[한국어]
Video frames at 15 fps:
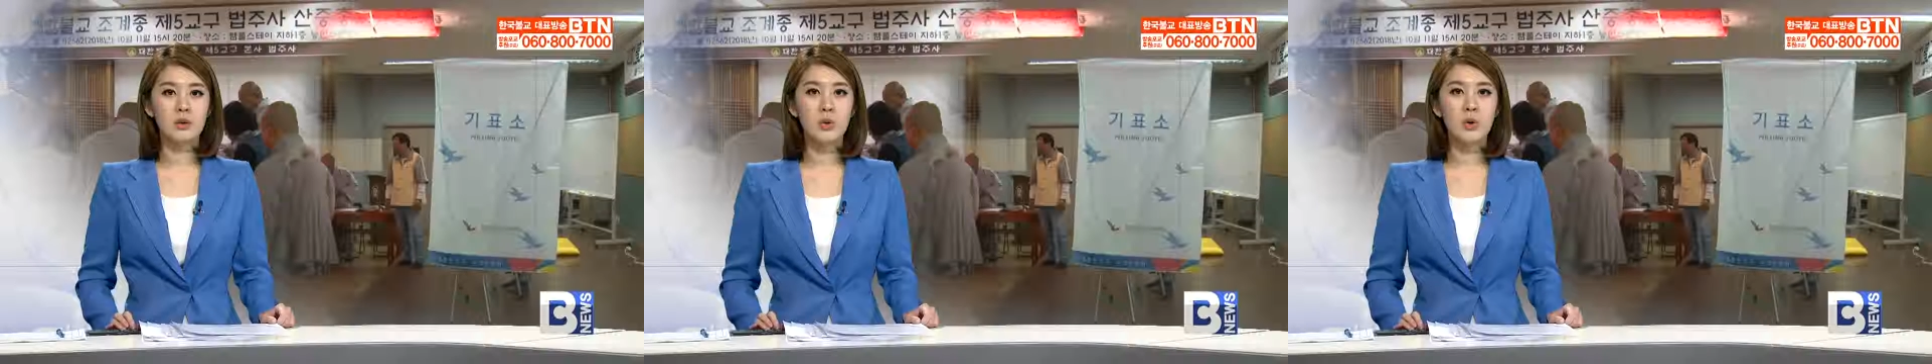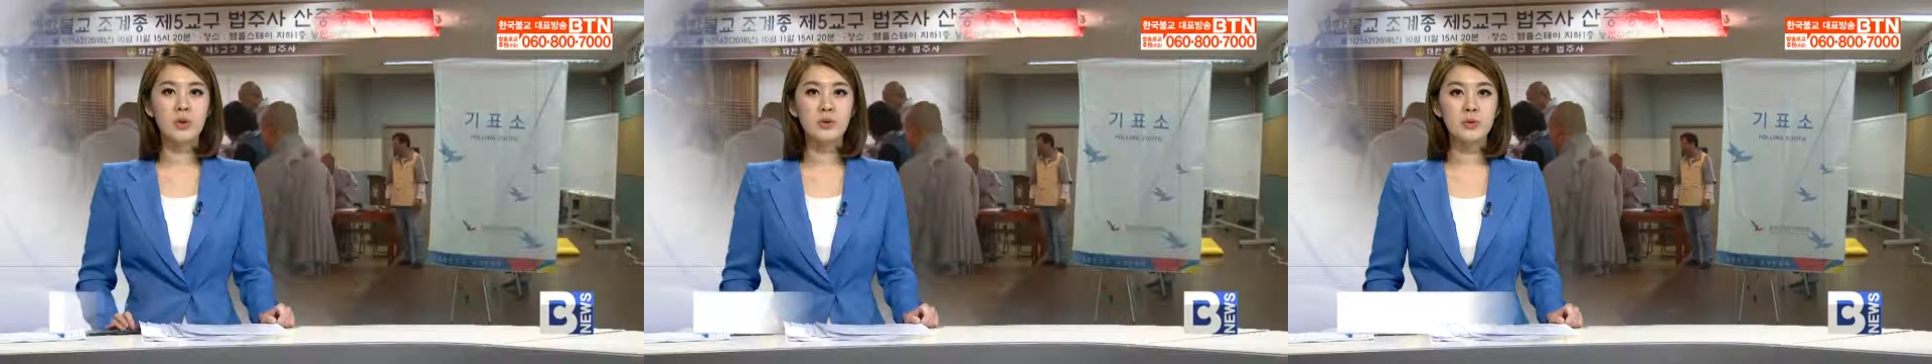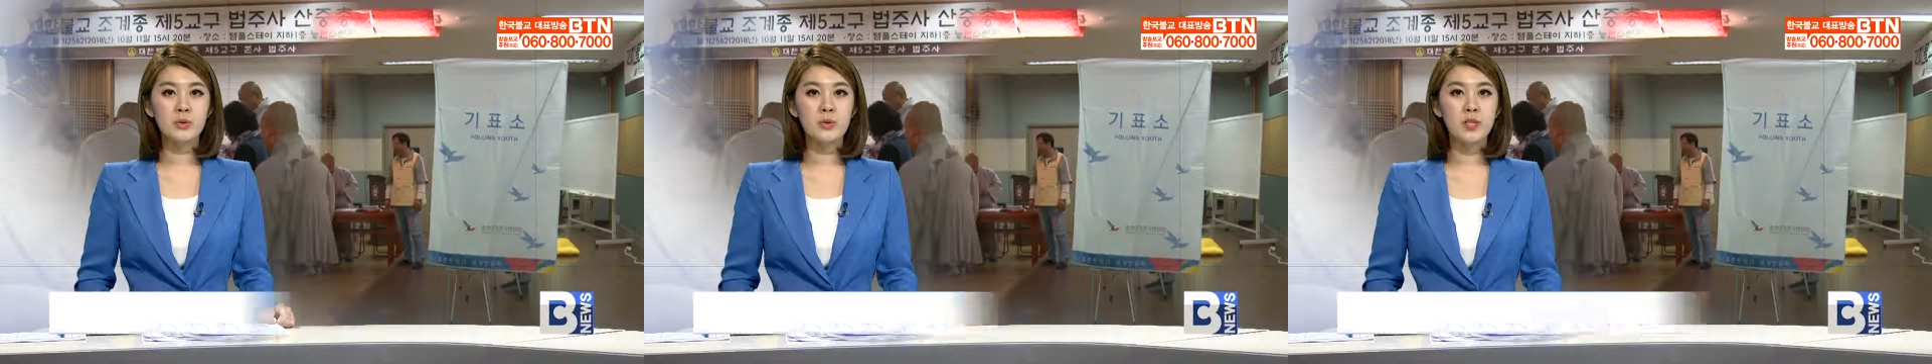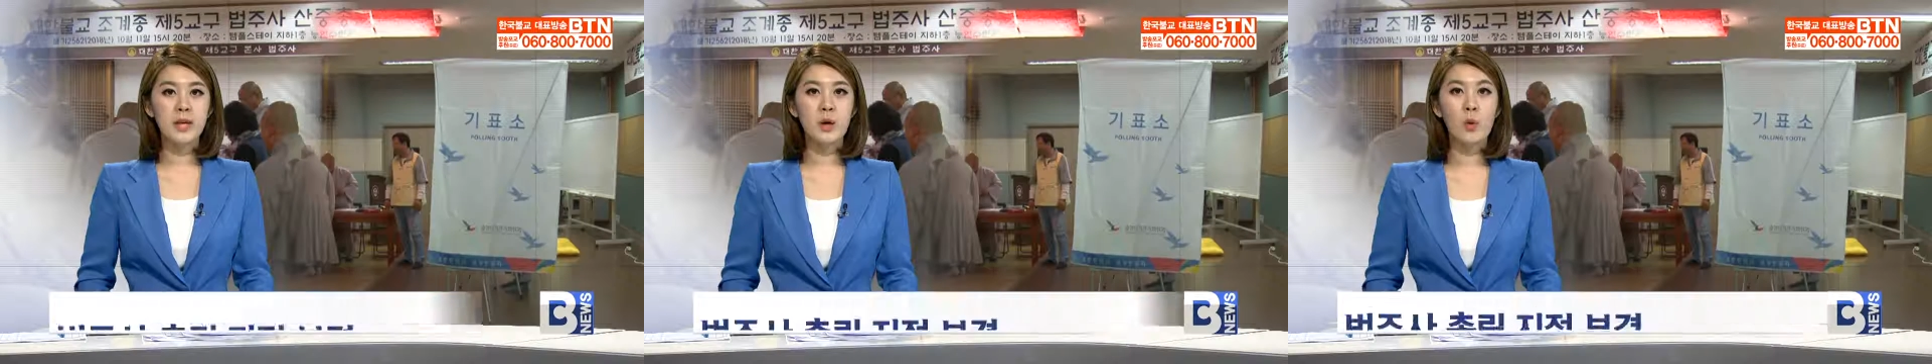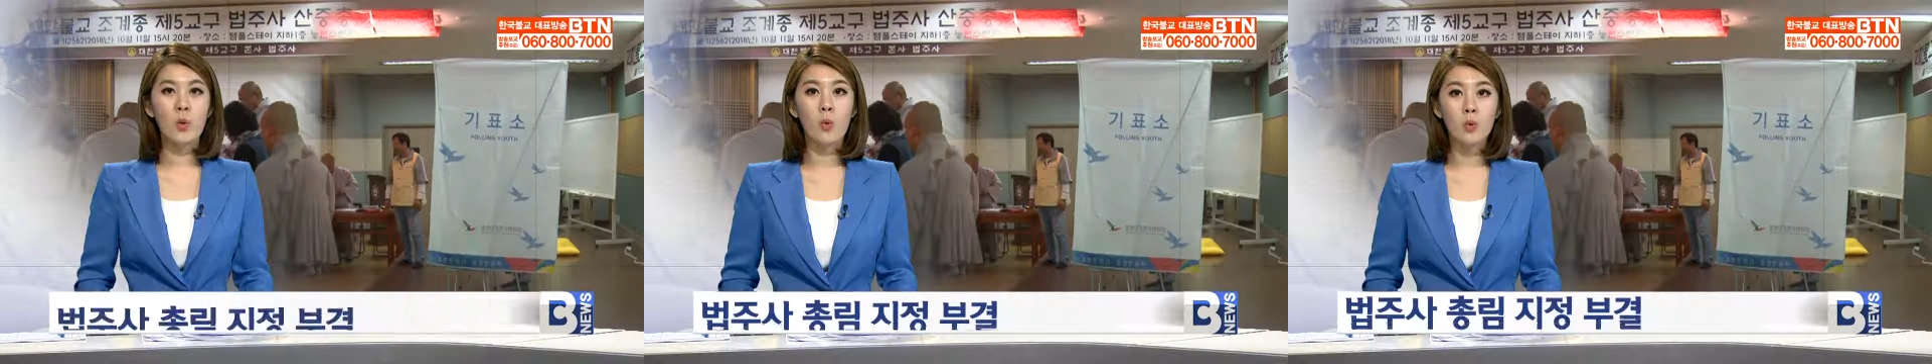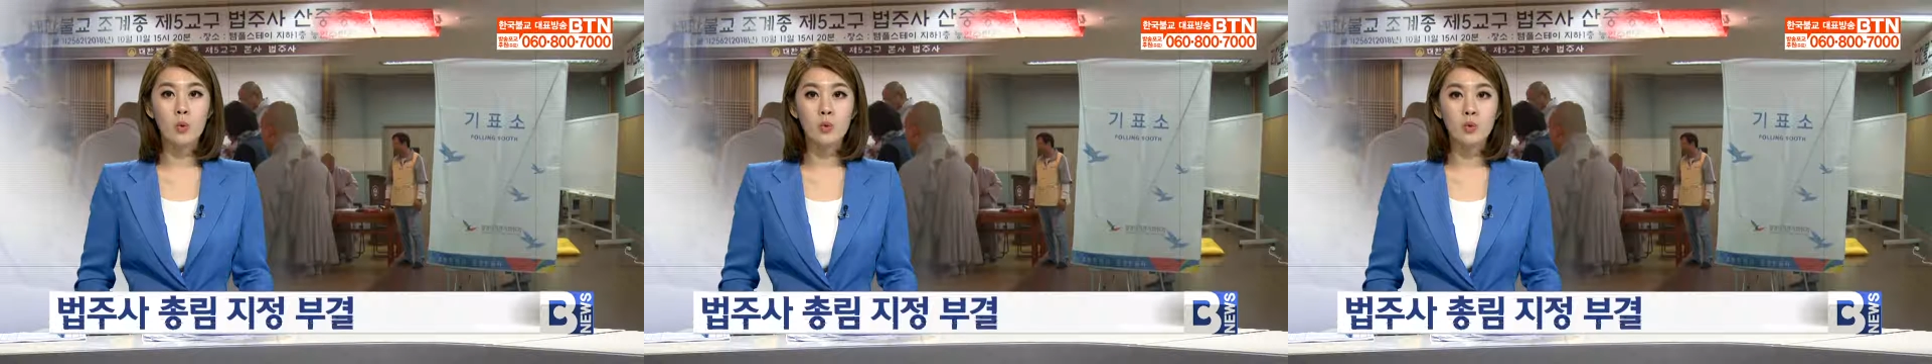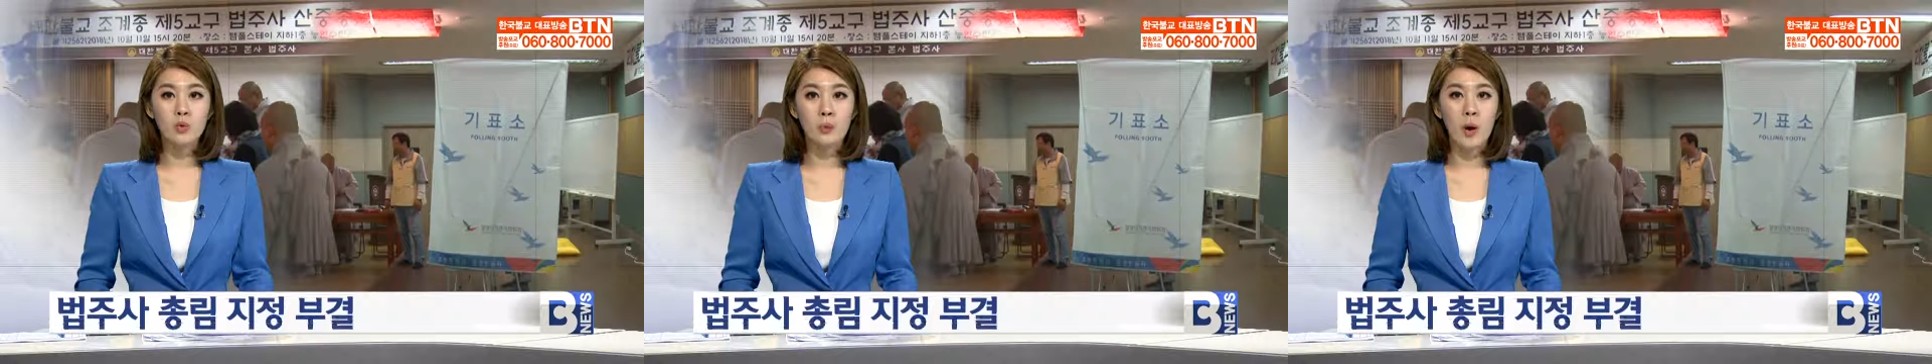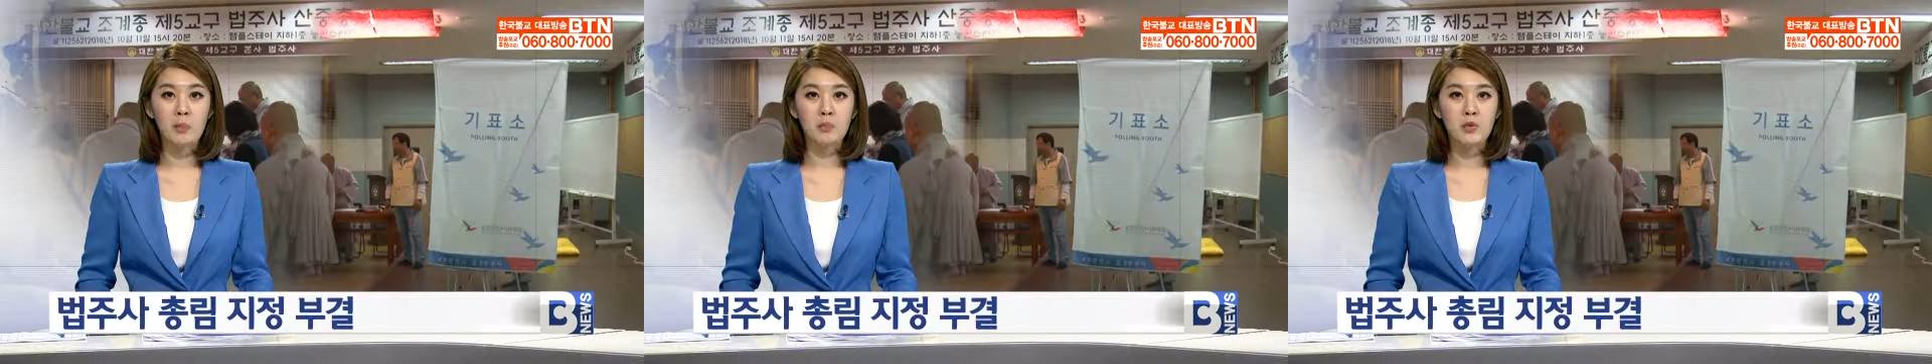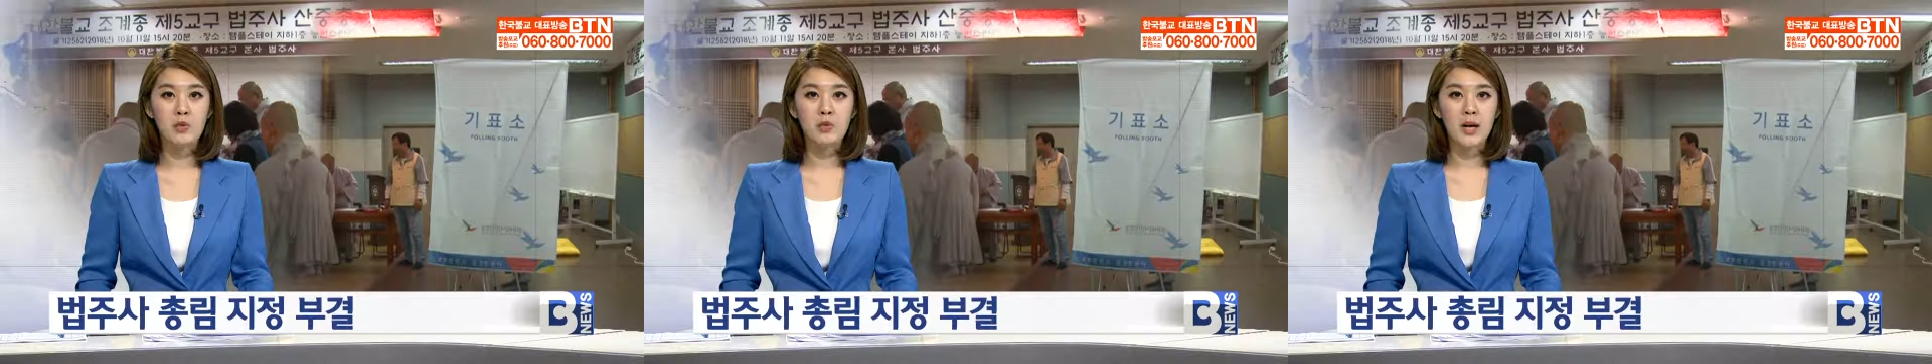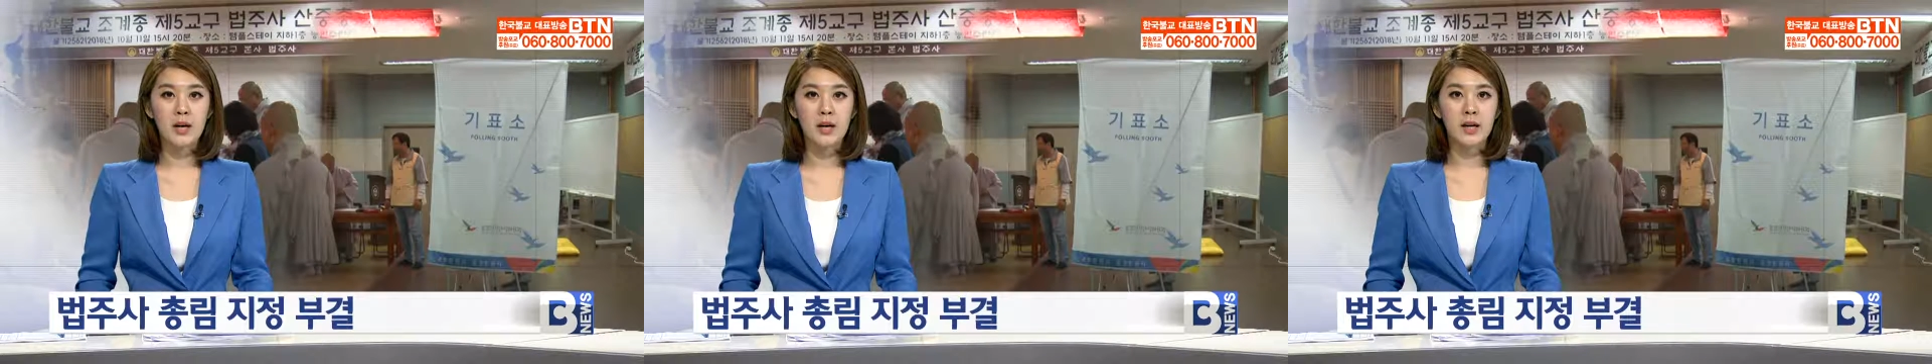조계종 제5교구
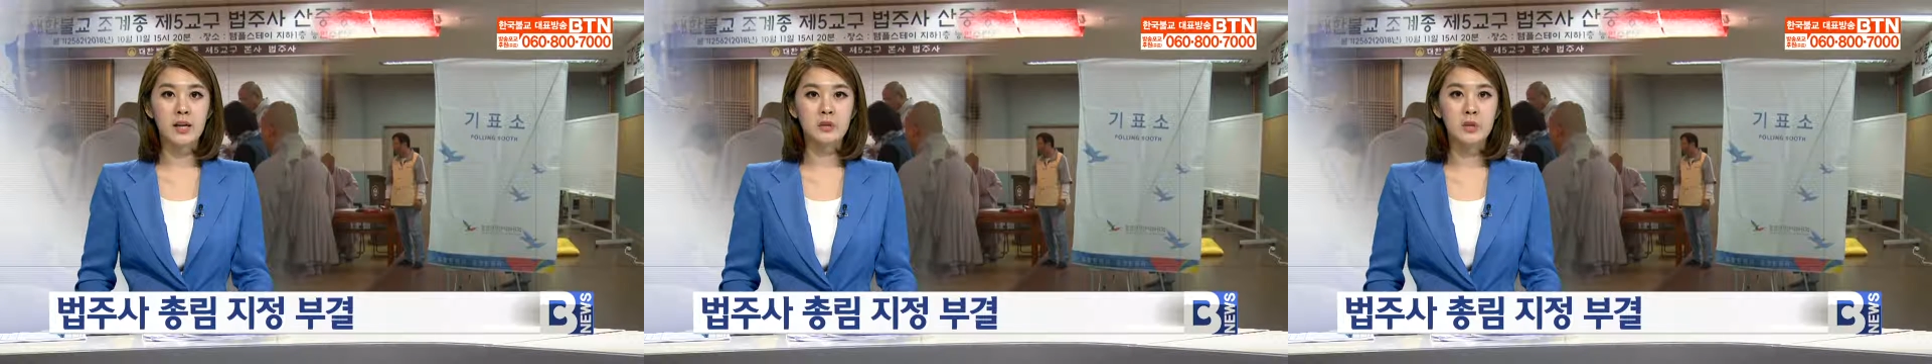법주사가